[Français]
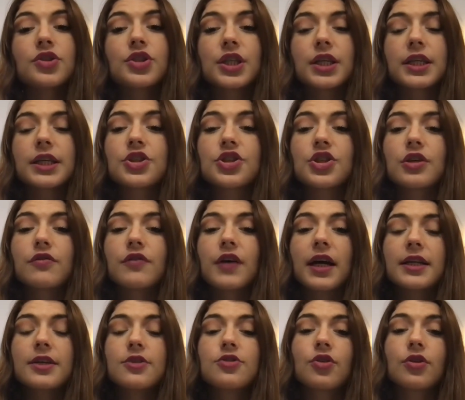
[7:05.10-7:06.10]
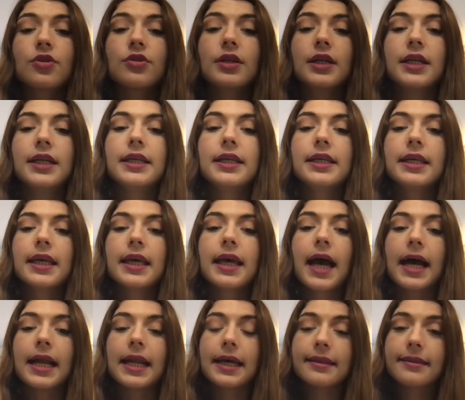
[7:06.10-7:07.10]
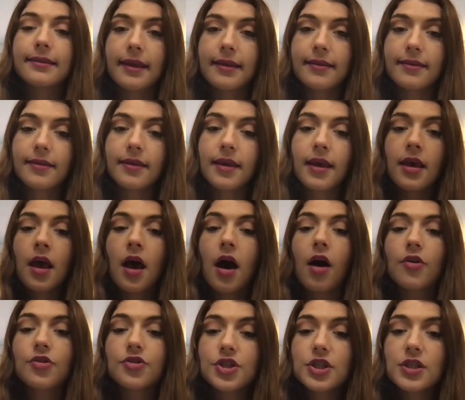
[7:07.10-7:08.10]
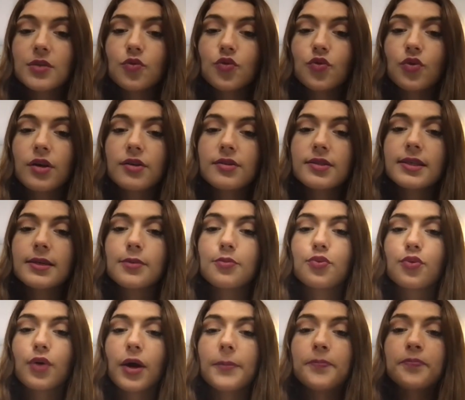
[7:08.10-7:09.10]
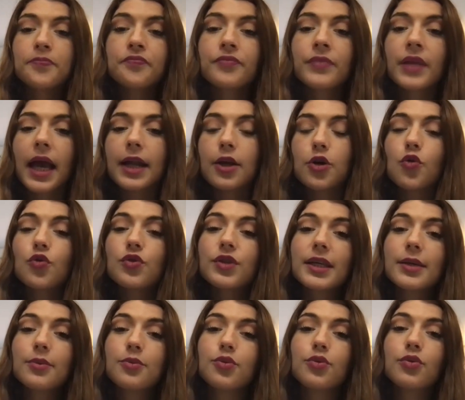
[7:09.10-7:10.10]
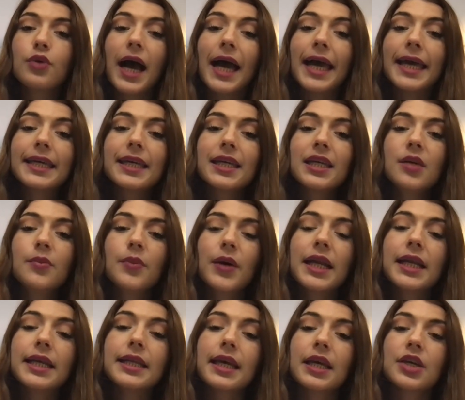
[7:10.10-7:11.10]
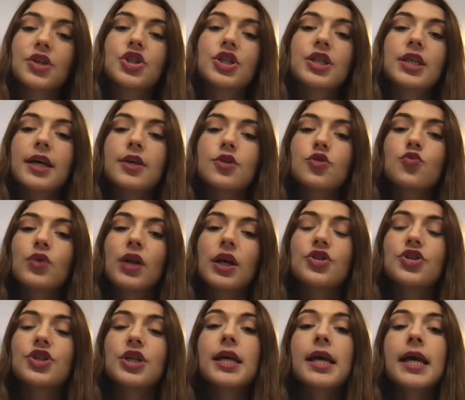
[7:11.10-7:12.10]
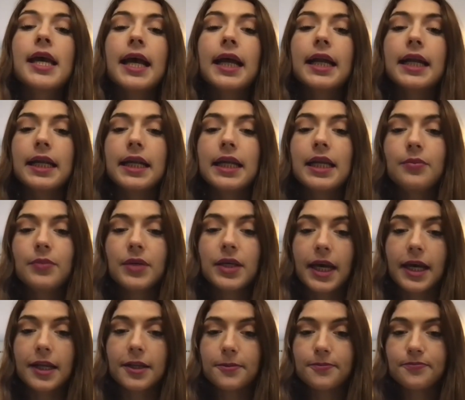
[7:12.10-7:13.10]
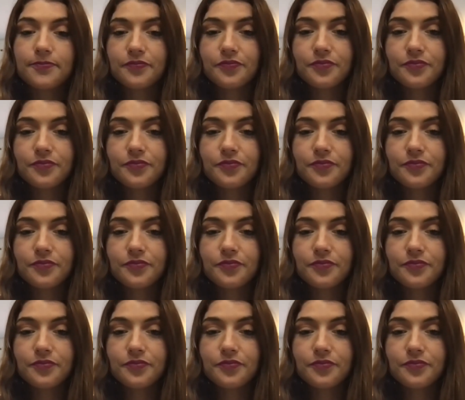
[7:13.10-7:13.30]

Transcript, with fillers: dirigée vers les zones liées à la tête. En stimulant ces points, elle contribue à équilibrer l'énergie et à soulager les migraines